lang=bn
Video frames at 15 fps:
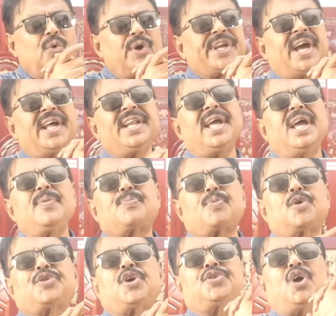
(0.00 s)
ওইখানে এই
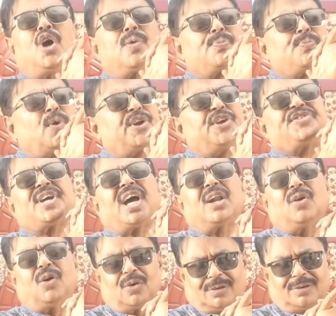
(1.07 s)
প্রযোজক
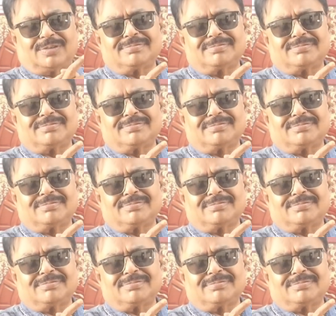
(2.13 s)
পরিচালক